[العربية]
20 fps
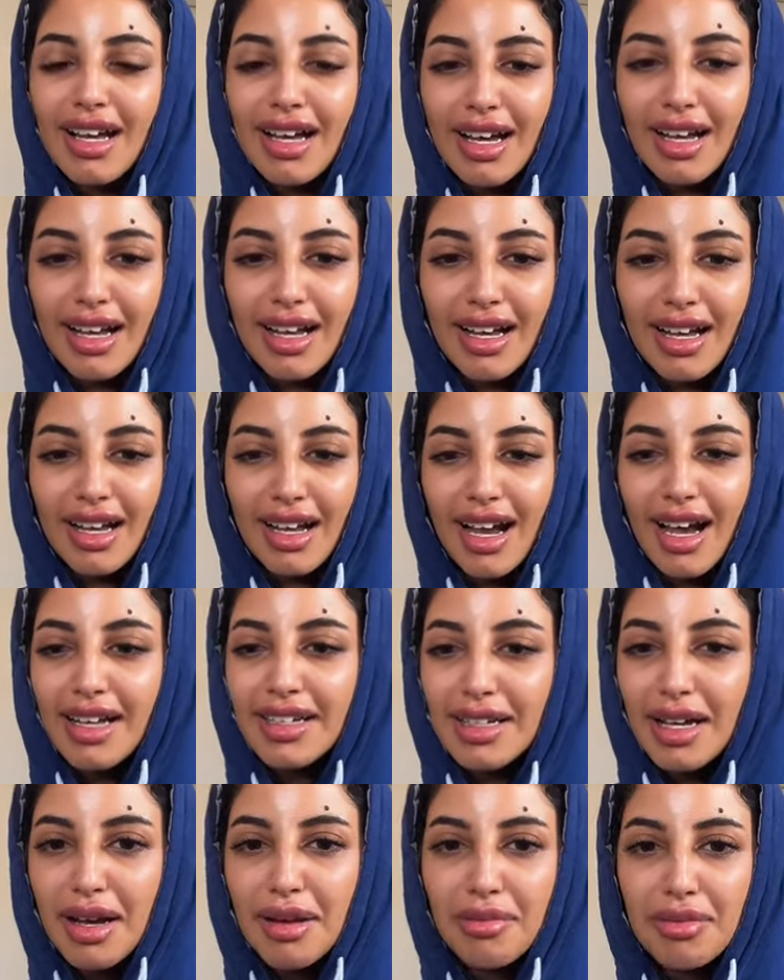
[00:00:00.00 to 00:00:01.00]
آه،
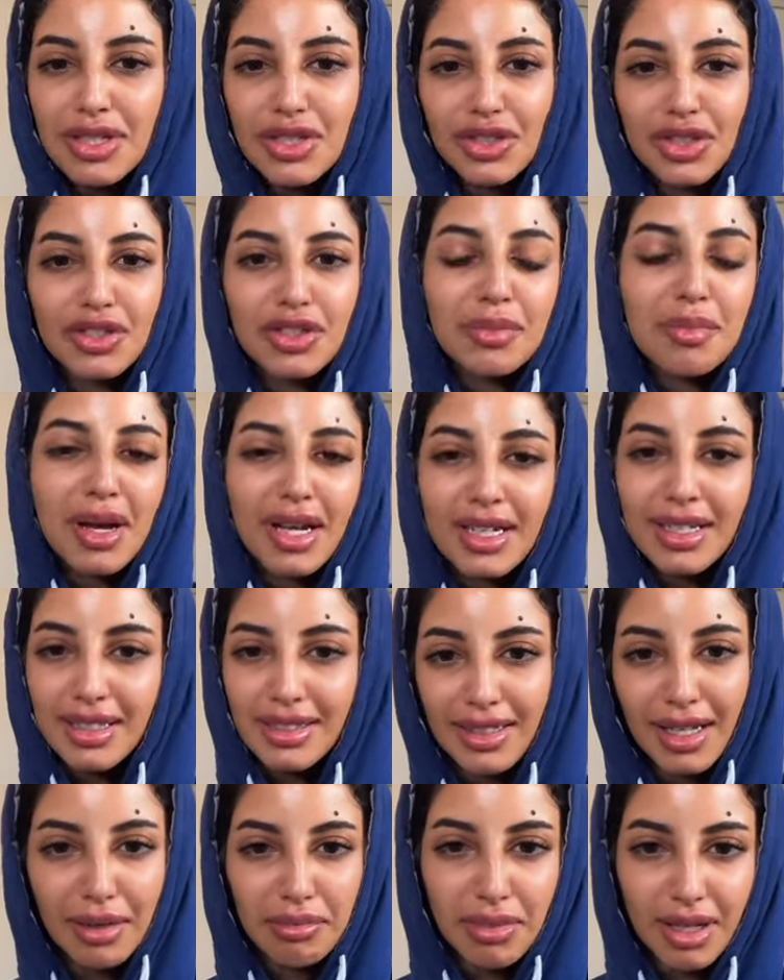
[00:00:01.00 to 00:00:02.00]
أنا بشرتي ما هي
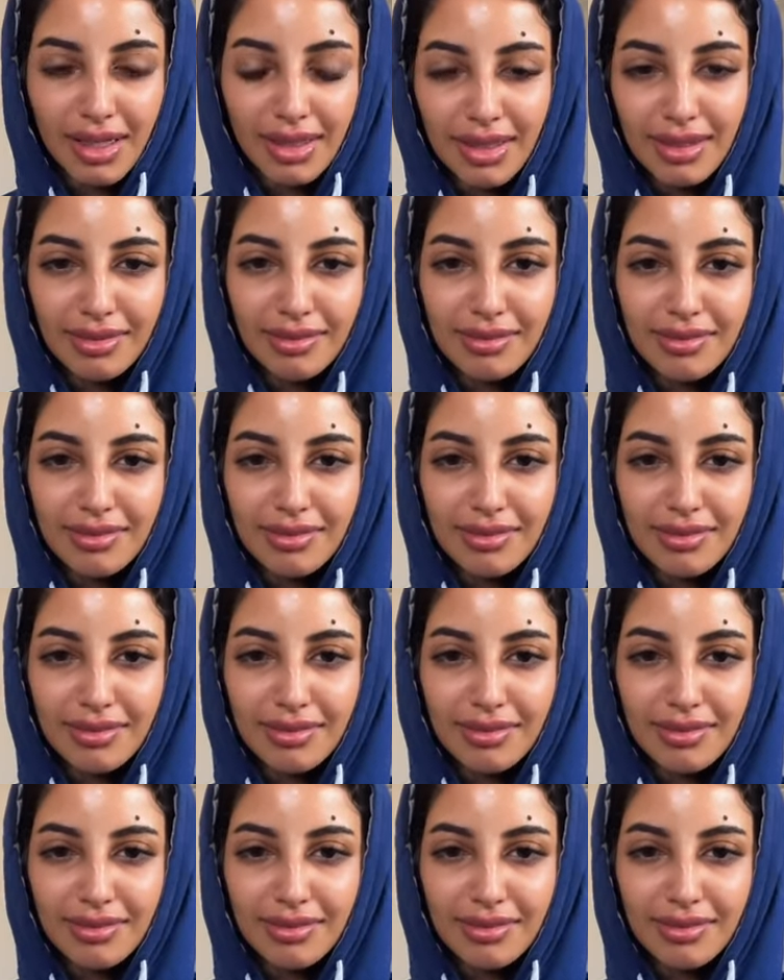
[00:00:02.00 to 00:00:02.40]
تعبانة